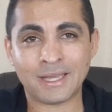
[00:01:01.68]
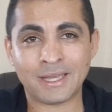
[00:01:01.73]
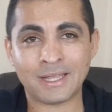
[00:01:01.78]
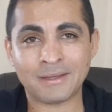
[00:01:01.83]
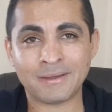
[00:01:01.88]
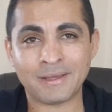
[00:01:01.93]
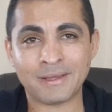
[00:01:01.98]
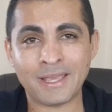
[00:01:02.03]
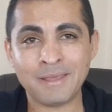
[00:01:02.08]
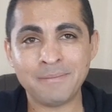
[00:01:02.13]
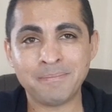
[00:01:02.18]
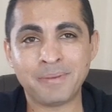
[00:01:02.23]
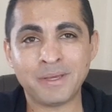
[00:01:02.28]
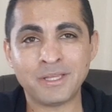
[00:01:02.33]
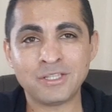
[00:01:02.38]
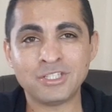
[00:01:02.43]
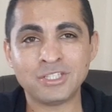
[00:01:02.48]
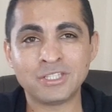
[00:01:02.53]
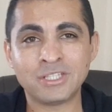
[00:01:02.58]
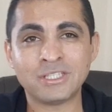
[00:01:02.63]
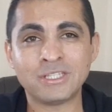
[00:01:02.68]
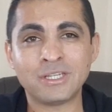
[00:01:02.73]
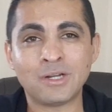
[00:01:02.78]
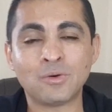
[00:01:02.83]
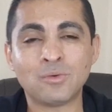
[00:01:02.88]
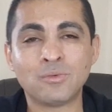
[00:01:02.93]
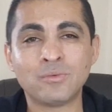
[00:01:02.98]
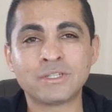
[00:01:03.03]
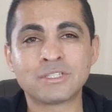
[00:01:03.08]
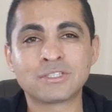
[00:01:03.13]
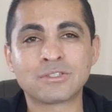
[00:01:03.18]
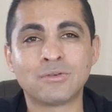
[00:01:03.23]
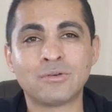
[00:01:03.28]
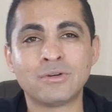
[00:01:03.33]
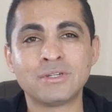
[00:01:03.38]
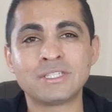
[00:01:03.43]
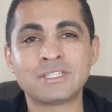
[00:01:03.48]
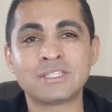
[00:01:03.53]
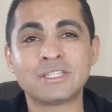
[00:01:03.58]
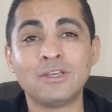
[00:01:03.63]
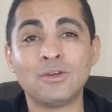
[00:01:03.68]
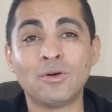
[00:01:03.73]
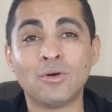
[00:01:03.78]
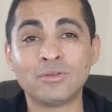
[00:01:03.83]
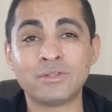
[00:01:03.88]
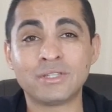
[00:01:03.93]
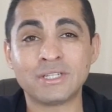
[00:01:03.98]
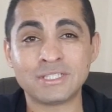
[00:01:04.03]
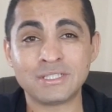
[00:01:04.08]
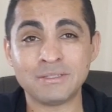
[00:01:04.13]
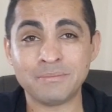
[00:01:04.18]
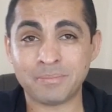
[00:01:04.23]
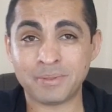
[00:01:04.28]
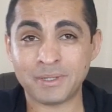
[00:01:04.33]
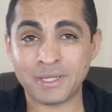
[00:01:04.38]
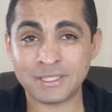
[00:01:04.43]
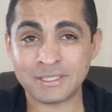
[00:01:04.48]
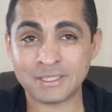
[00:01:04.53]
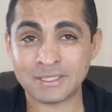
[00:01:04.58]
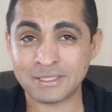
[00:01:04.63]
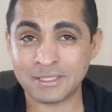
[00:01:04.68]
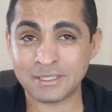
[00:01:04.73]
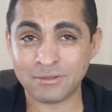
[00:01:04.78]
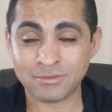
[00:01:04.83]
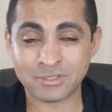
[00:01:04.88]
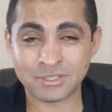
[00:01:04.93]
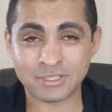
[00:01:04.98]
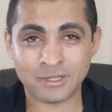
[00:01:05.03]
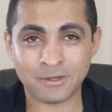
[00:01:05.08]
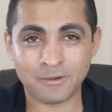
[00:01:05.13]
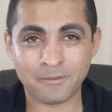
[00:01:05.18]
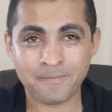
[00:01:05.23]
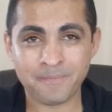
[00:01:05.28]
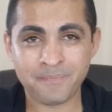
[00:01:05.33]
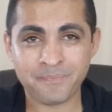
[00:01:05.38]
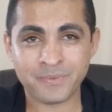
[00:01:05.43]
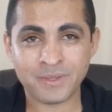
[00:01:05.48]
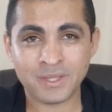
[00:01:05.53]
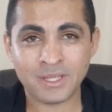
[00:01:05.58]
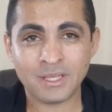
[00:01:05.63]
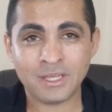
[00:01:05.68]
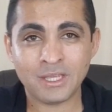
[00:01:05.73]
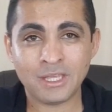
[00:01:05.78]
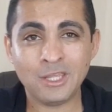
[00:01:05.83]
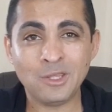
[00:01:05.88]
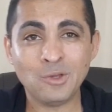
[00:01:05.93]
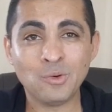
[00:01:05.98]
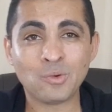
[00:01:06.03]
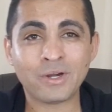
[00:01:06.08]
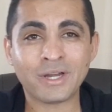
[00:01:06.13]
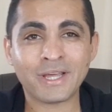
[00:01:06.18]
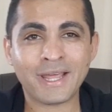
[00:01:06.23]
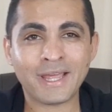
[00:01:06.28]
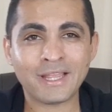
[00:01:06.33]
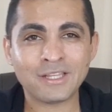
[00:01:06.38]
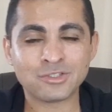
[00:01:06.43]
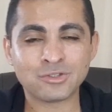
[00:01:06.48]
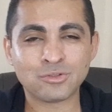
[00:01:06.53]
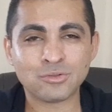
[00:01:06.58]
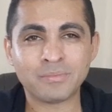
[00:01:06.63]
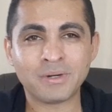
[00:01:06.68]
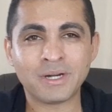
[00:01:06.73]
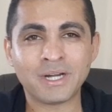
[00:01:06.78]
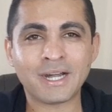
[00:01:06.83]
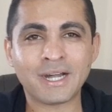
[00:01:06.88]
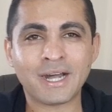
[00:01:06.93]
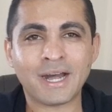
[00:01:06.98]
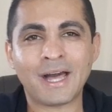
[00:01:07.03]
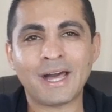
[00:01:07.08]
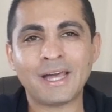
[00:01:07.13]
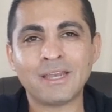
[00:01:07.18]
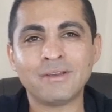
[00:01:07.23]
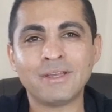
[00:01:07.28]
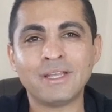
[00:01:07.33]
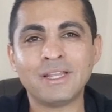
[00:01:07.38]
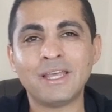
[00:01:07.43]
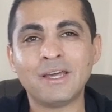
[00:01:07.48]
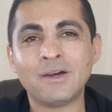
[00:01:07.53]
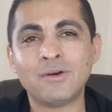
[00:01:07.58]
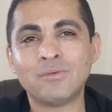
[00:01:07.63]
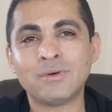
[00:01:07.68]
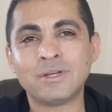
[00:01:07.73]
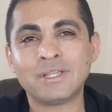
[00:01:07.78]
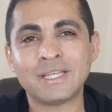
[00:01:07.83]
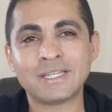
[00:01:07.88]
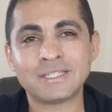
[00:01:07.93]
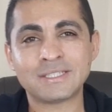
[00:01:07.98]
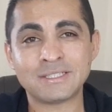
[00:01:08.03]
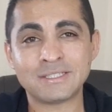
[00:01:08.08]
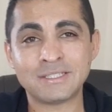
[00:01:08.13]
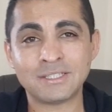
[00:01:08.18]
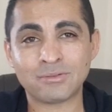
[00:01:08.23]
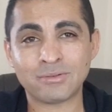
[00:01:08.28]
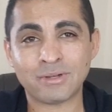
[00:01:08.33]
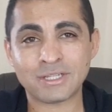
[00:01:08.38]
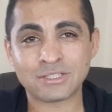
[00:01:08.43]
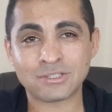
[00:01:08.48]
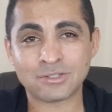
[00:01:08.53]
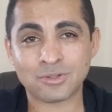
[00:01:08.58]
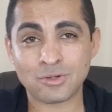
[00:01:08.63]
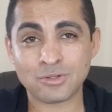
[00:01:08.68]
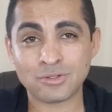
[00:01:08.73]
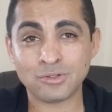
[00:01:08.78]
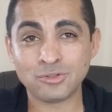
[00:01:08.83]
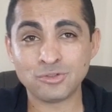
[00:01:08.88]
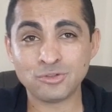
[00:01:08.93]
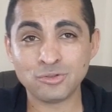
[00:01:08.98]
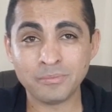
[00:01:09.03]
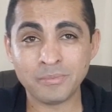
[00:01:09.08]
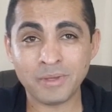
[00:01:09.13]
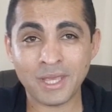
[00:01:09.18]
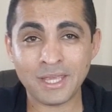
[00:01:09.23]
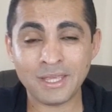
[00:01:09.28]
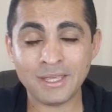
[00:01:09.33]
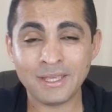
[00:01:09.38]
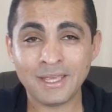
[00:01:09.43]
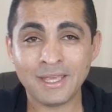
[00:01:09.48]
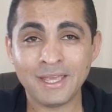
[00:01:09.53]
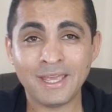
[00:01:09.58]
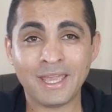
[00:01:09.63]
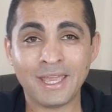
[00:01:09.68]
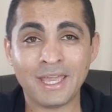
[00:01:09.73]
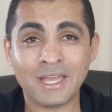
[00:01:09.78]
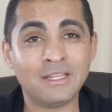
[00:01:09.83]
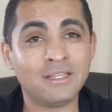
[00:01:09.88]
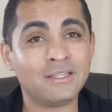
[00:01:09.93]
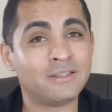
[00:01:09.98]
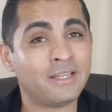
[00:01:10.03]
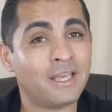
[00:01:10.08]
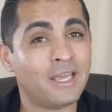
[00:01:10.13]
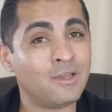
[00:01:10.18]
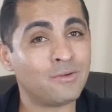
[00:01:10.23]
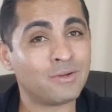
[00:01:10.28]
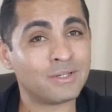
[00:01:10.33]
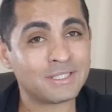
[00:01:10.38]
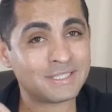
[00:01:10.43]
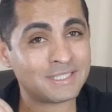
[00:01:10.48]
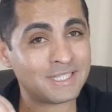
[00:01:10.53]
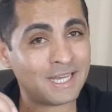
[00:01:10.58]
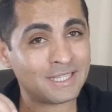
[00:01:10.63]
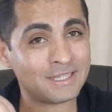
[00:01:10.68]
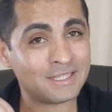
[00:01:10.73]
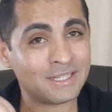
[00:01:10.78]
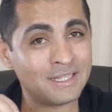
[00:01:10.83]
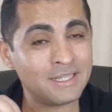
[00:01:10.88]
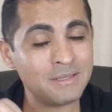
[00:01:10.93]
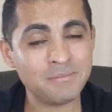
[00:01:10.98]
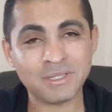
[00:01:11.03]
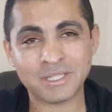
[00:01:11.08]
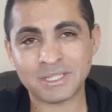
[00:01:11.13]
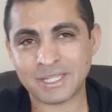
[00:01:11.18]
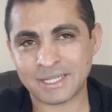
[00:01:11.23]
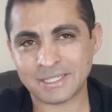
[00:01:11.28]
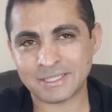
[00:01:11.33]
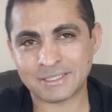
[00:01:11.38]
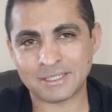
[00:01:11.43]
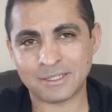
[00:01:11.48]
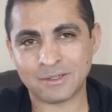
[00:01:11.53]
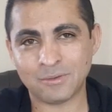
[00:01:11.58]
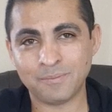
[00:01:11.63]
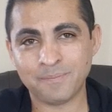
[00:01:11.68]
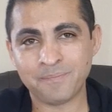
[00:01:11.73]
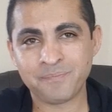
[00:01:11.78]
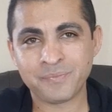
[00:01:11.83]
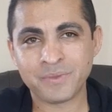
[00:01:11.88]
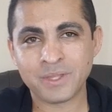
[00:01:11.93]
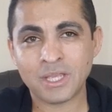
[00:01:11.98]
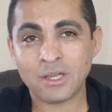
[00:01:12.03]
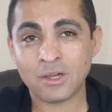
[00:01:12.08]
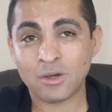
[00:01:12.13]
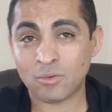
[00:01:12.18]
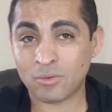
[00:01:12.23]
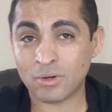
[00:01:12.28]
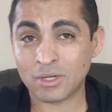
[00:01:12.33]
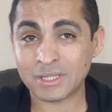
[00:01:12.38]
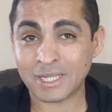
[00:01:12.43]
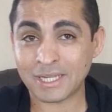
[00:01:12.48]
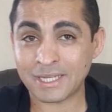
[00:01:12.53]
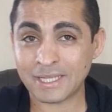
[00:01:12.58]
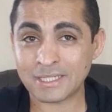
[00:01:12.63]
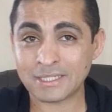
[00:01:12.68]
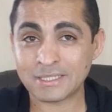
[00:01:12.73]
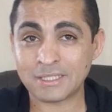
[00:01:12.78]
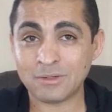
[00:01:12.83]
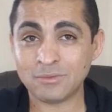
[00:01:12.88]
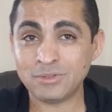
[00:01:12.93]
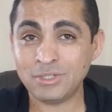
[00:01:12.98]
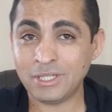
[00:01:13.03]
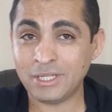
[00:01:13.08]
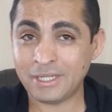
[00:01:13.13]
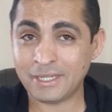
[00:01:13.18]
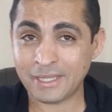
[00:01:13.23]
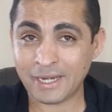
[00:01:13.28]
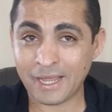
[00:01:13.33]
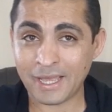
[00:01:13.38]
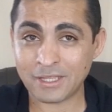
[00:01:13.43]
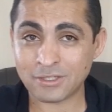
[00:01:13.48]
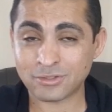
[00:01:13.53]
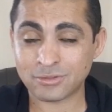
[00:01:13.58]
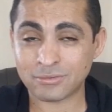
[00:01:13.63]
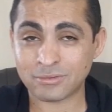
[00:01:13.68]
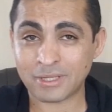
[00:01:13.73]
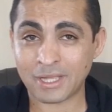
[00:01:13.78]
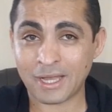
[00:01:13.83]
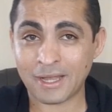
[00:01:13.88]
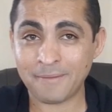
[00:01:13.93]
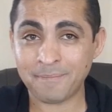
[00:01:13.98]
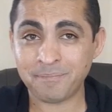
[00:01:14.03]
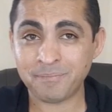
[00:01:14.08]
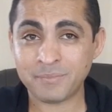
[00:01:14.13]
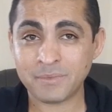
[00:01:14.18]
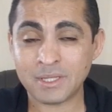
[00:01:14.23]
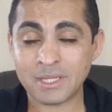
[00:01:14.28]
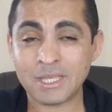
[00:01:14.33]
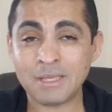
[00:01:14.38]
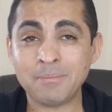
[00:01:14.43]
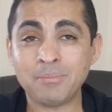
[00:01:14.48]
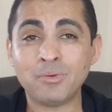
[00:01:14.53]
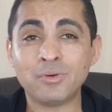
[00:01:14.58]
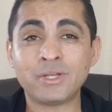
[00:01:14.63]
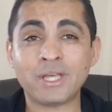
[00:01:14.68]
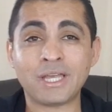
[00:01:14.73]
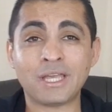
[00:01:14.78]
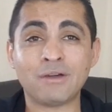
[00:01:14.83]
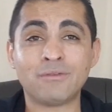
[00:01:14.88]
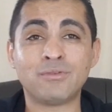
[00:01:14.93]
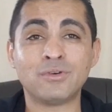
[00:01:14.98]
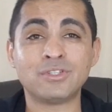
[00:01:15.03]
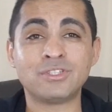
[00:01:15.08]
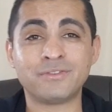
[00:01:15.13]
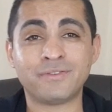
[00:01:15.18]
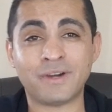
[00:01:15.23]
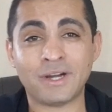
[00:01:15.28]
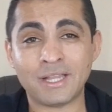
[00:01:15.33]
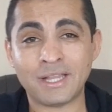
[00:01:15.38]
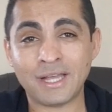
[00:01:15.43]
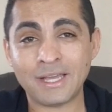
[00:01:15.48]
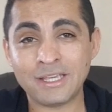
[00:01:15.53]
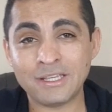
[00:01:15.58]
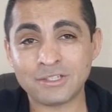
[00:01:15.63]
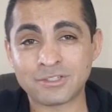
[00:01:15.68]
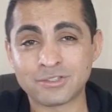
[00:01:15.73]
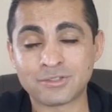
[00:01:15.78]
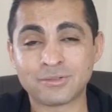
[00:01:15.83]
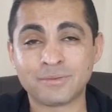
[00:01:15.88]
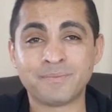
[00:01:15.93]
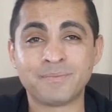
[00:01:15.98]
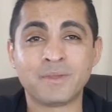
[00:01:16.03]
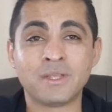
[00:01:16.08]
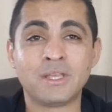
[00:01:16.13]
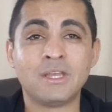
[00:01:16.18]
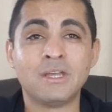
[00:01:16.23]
ela é impedida de algumas coisas que outras empresas não são. E o crédito bancário ele é uma dessas situações onde o MEI ele tem uma certa limitação quanto à questão de crédito, tá? E por que, que eu vou te falar isso?